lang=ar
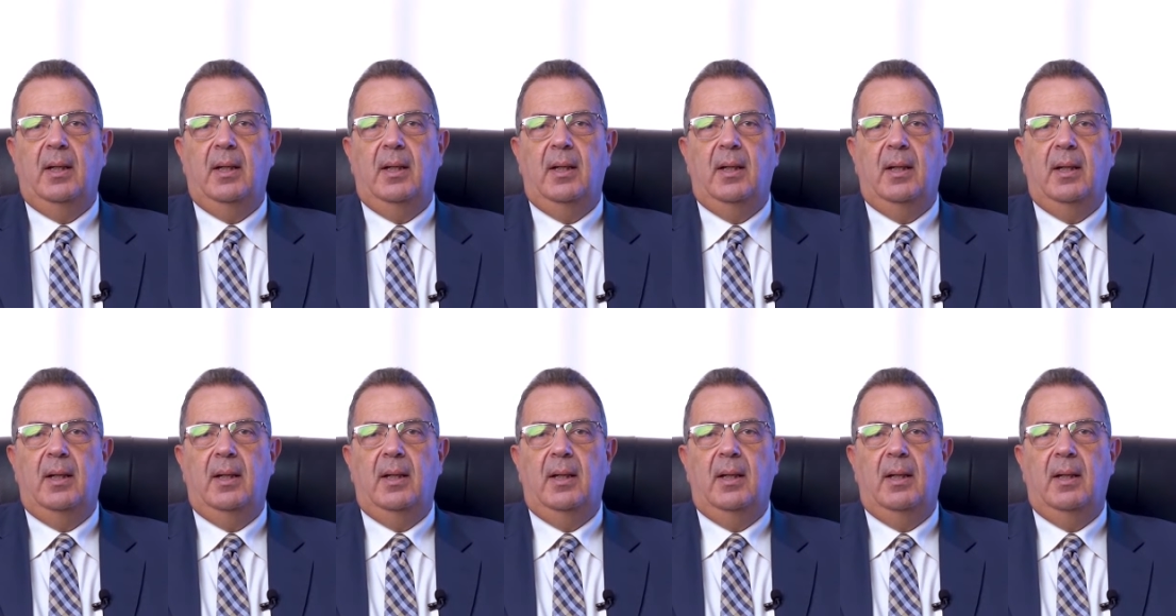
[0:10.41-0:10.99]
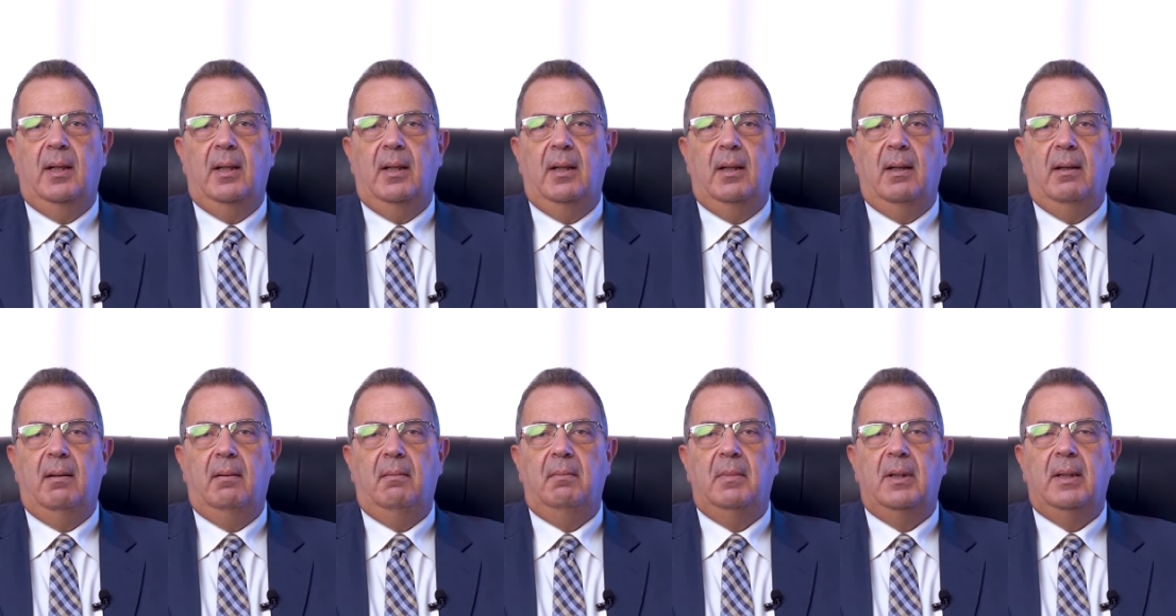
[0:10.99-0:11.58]

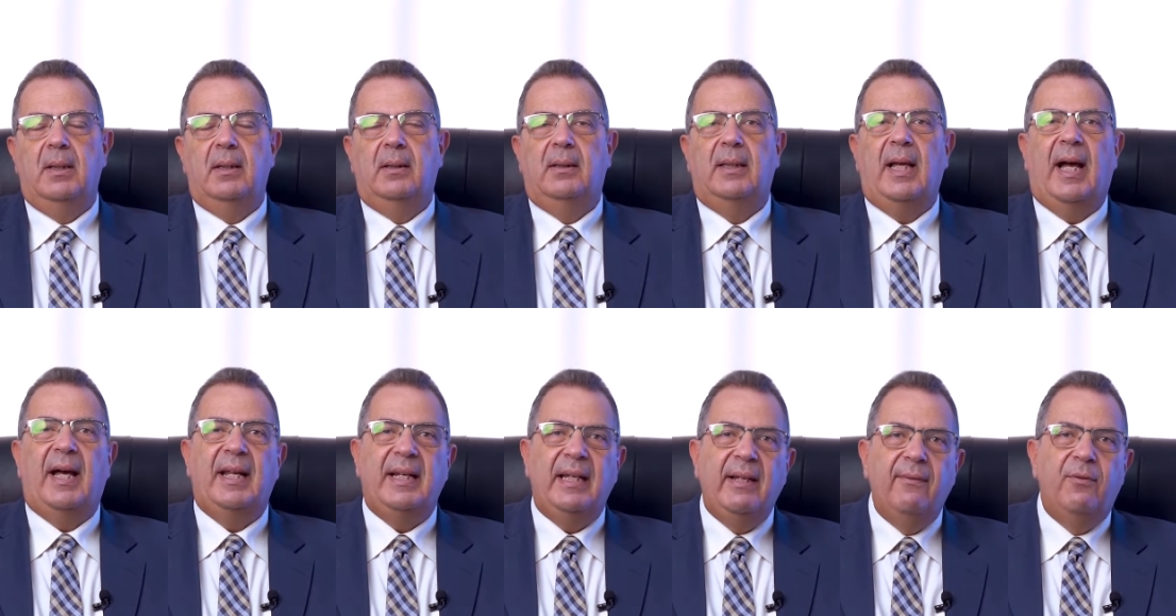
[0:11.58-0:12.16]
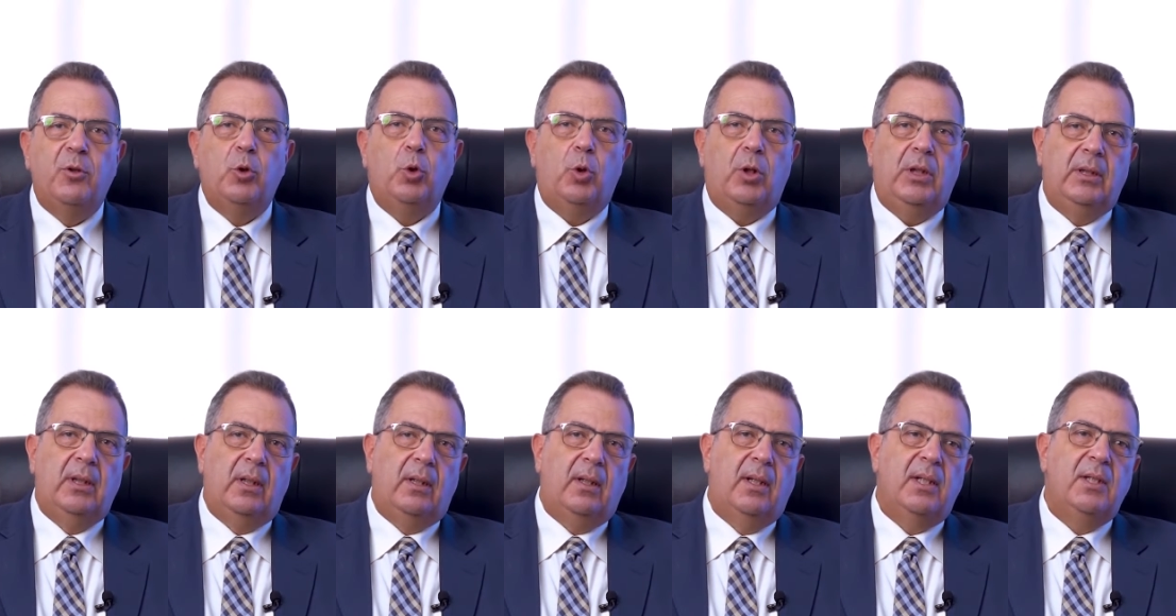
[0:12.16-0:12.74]
آه، تعريف
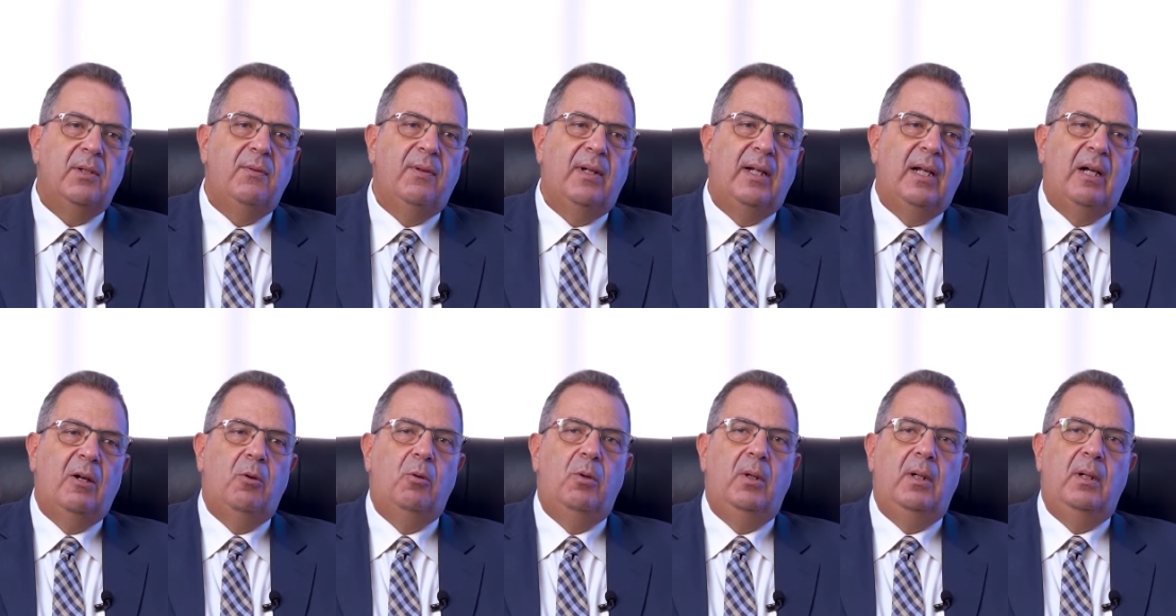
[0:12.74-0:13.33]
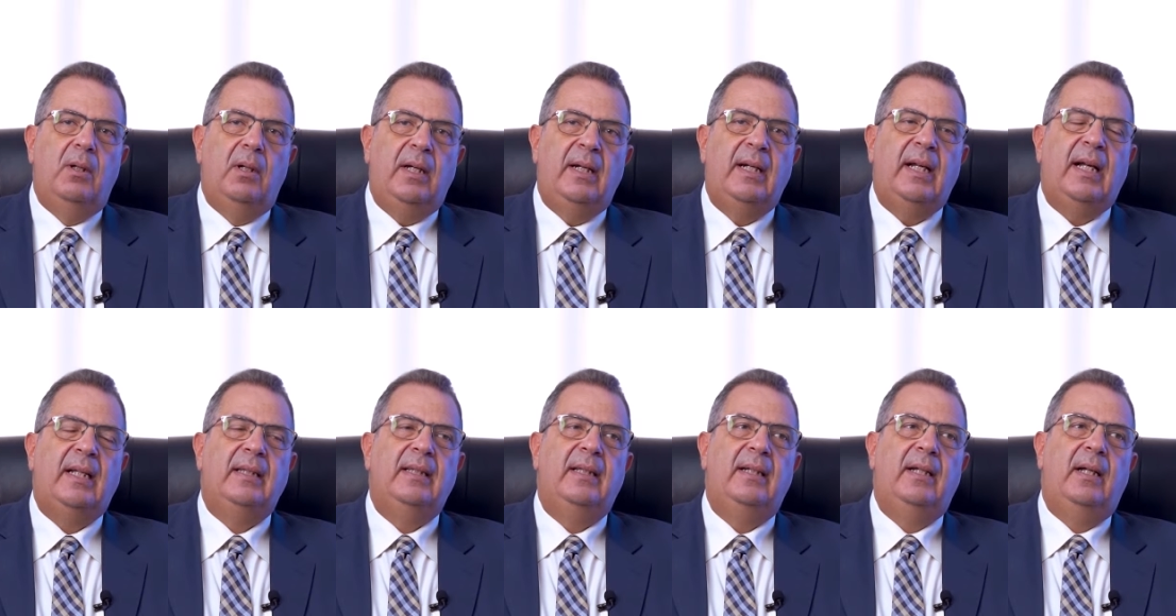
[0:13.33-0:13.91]
سرعه القصف الاول
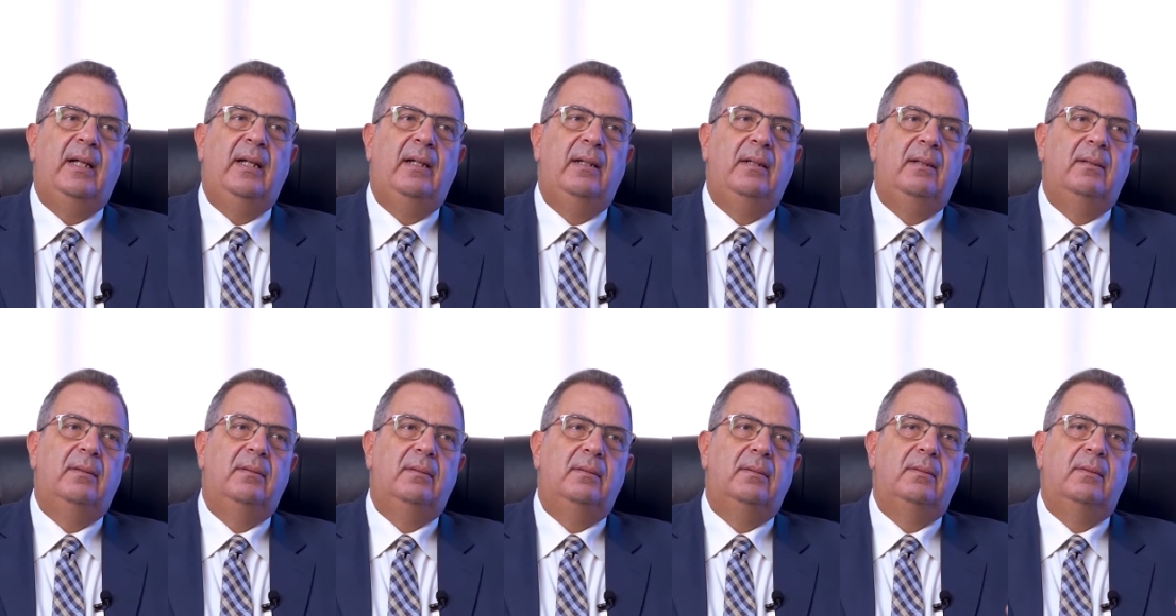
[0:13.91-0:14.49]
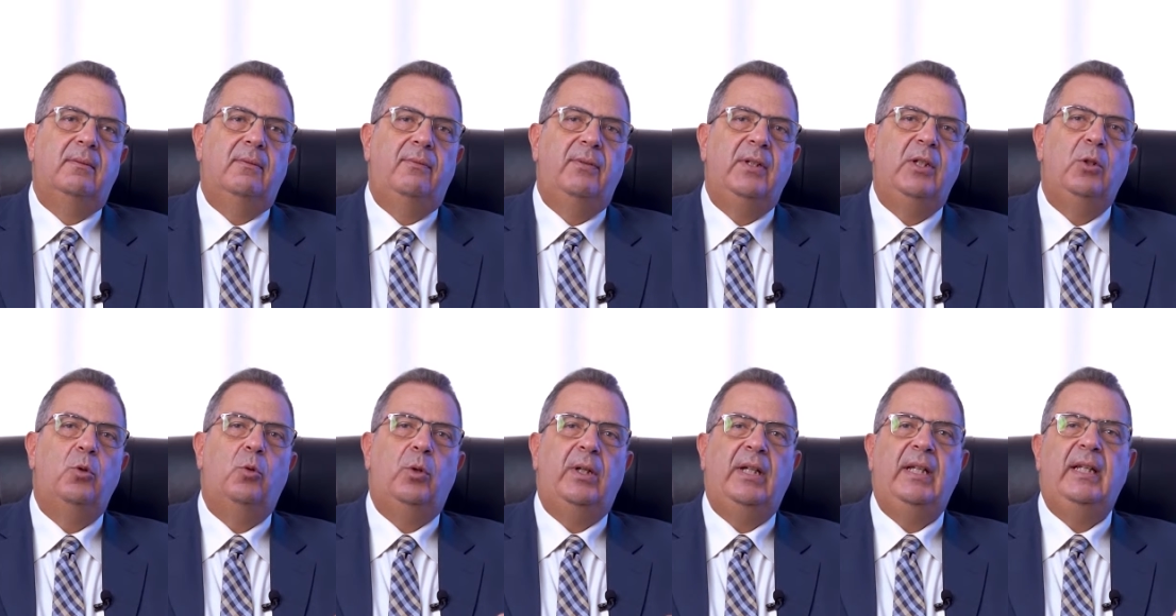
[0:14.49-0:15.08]
احنا عندنا
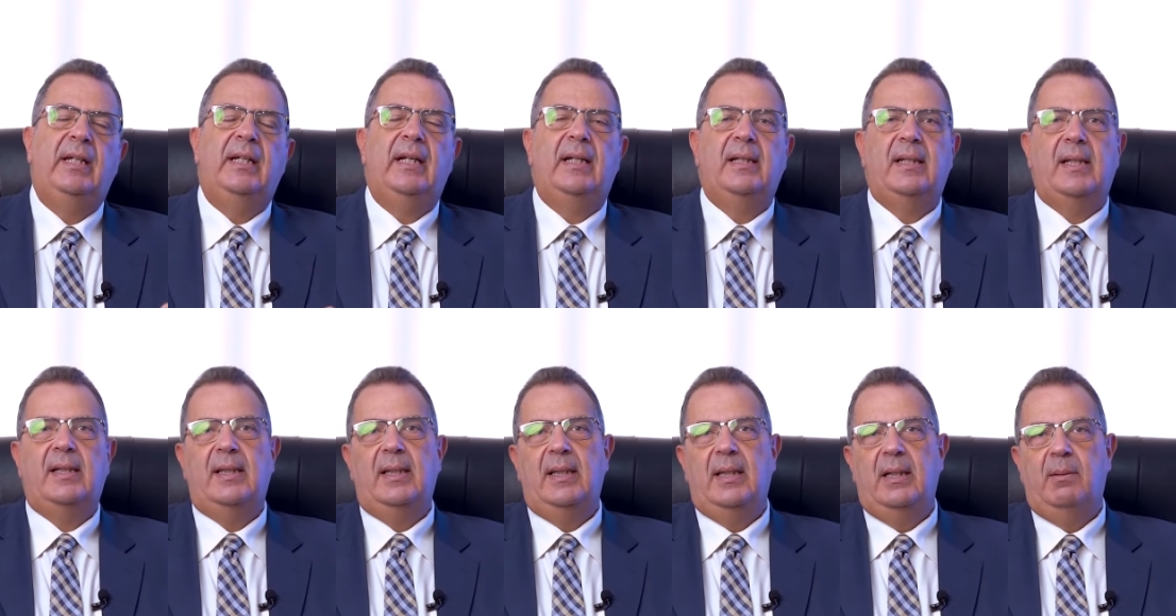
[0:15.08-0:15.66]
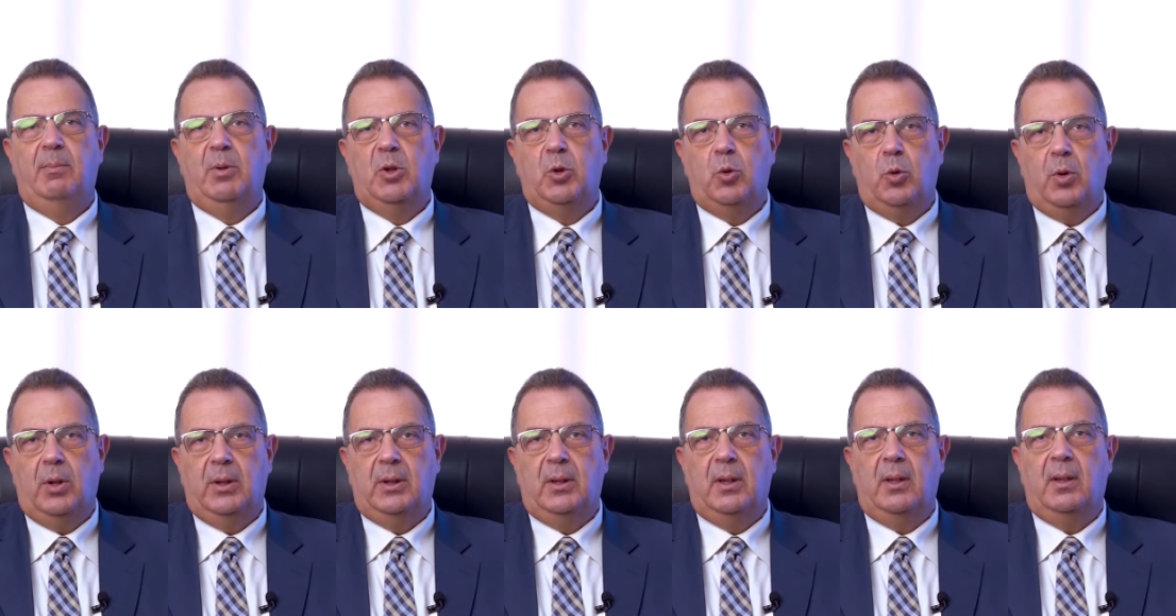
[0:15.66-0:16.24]
في نوعين اساسيين من
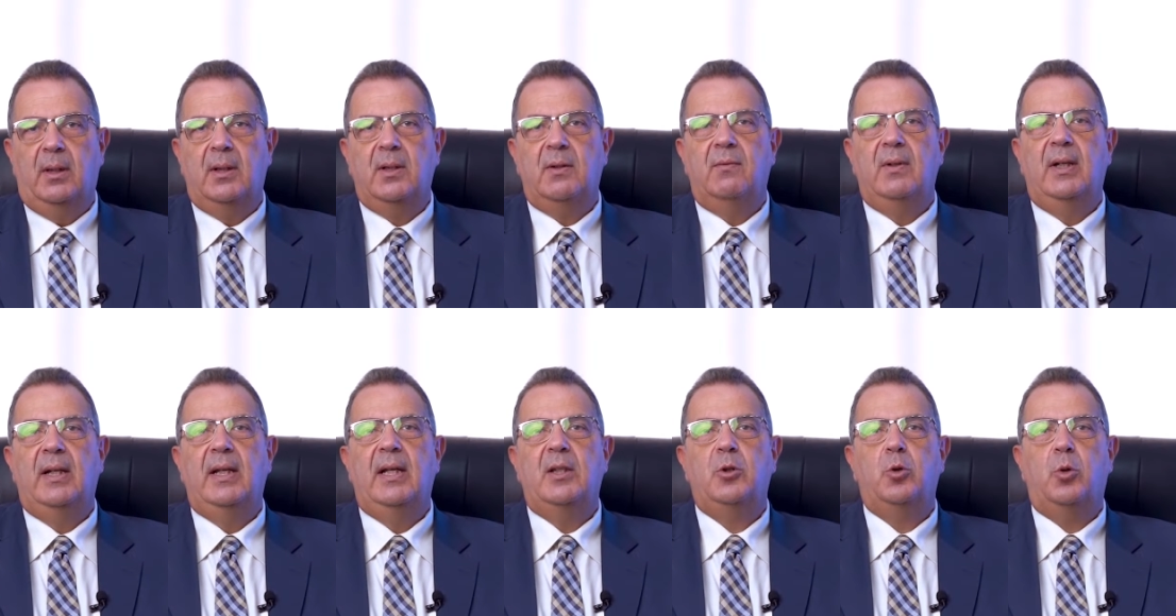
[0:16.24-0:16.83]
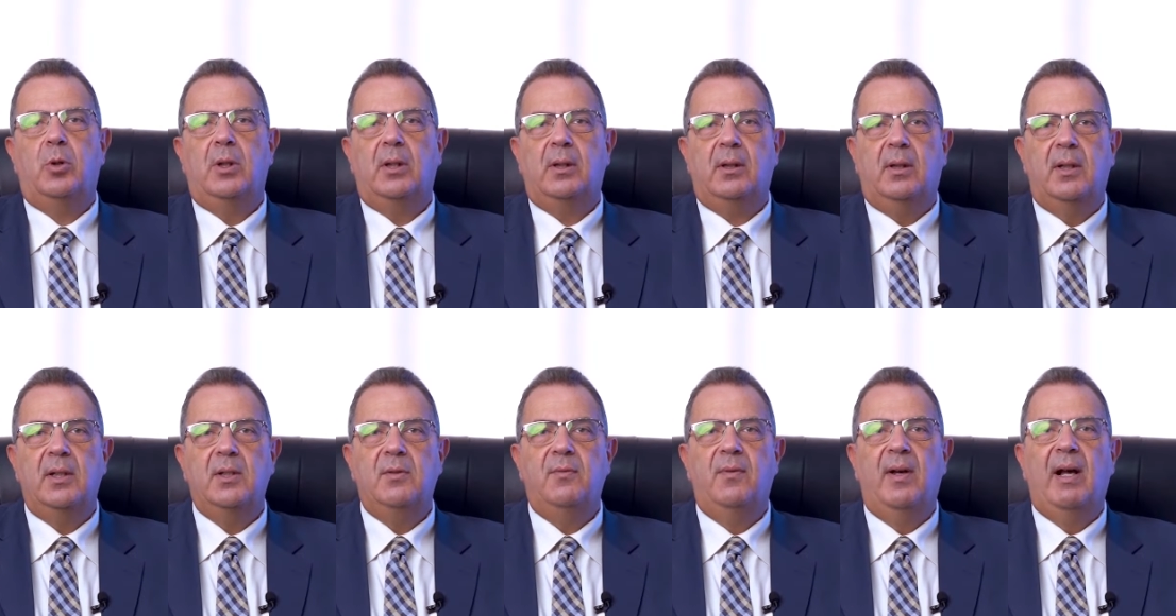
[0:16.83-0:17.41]
سرعه القصف اللي هي سرعه
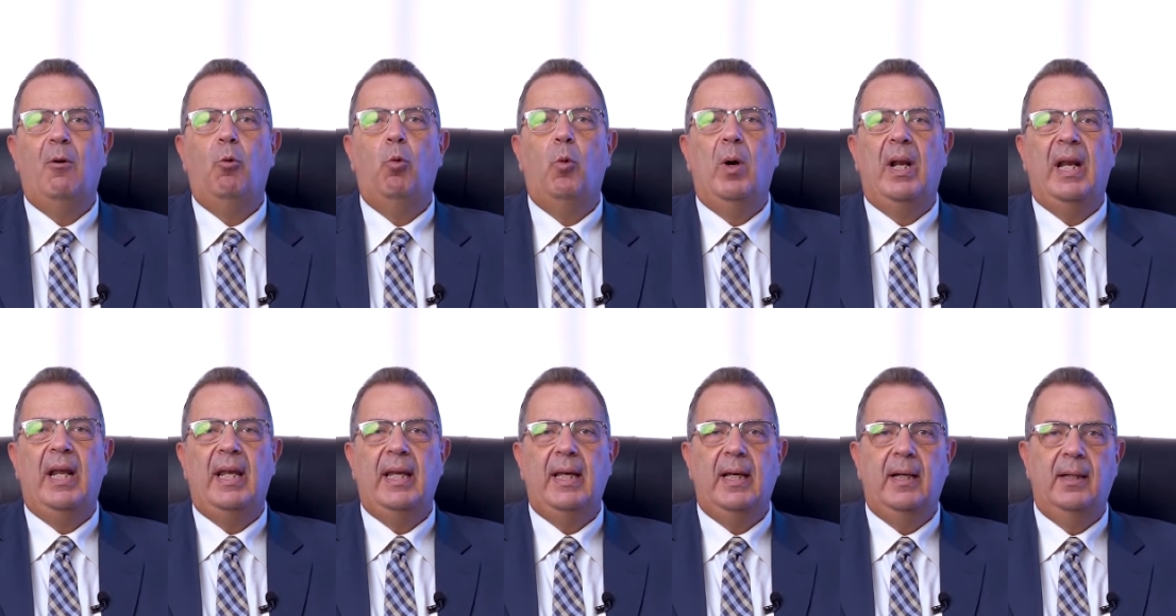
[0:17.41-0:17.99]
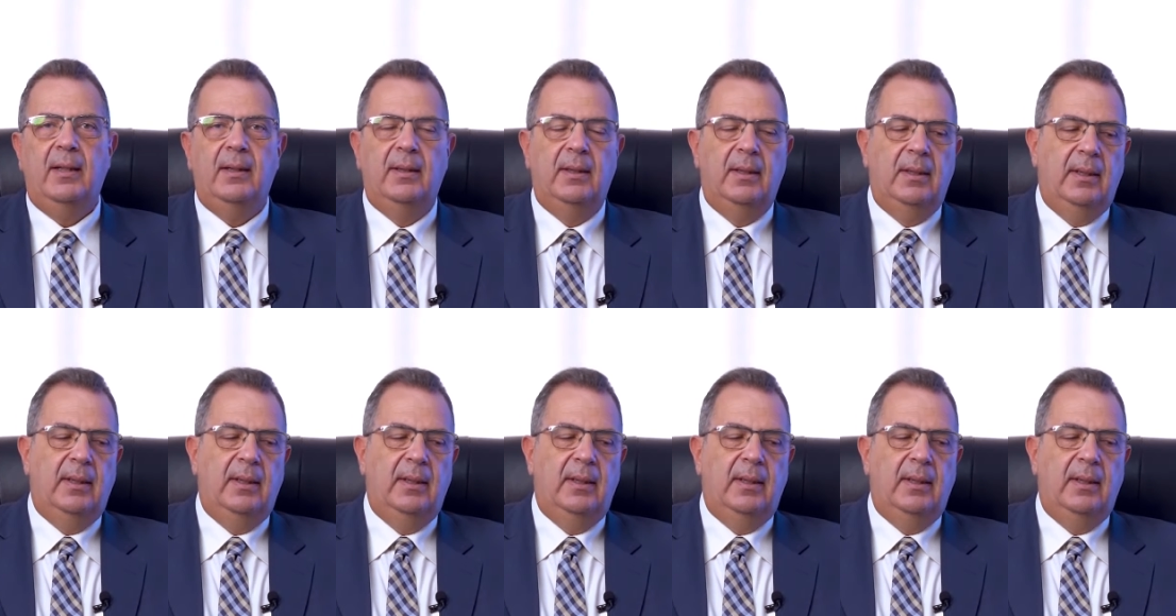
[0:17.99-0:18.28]
قصف اوليه